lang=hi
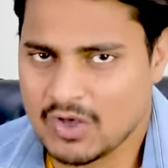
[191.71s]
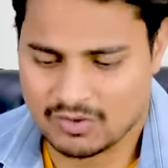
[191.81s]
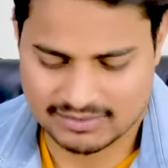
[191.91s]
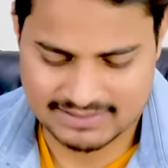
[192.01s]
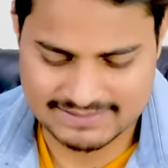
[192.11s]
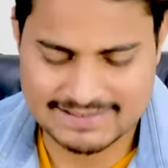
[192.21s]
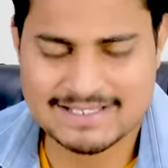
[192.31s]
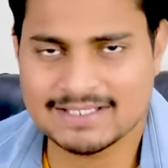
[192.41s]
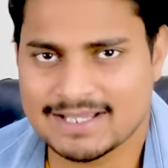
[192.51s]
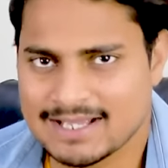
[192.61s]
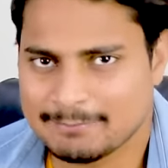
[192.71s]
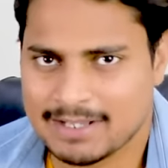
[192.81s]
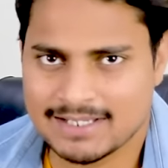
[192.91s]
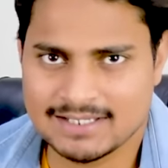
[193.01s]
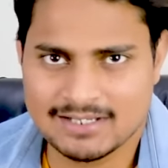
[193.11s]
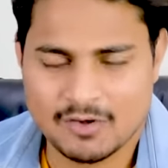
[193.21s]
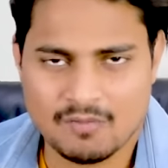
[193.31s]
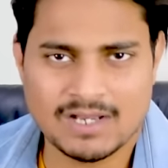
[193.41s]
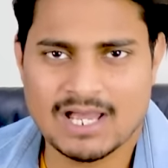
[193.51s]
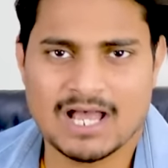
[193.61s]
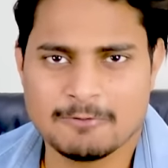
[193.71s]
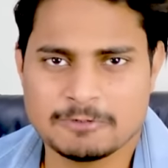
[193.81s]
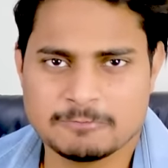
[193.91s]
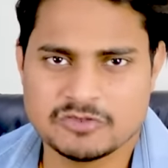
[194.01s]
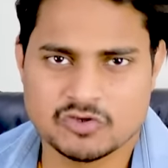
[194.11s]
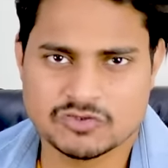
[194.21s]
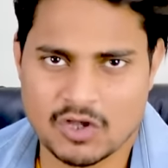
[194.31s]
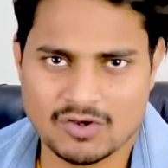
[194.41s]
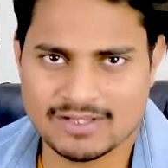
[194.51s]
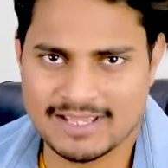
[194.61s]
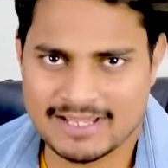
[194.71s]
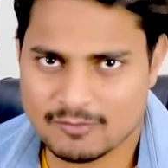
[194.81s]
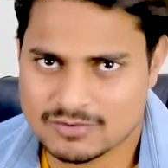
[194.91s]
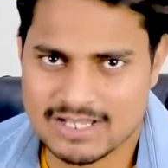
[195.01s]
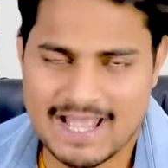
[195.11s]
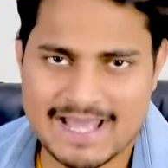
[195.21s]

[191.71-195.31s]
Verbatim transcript: और इससे याद आया भाई वाला हबीबी जो सॉन्ग है उसका